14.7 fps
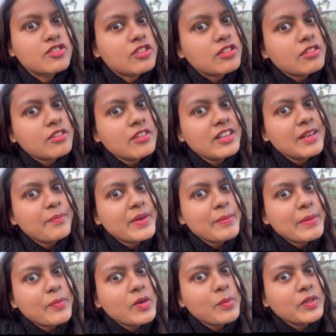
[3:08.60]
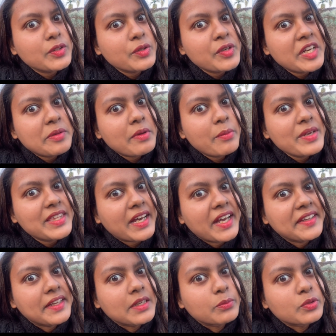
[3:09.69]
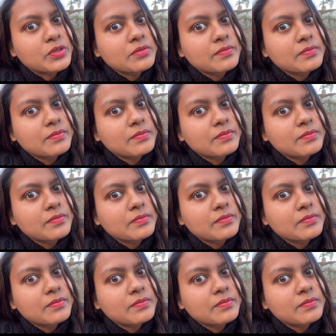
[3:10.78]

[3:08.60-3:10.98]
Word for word: যতক্ষণ না প্রেমে পড়বে ততক্ষণ এইভাবেই তাকায় থাকবো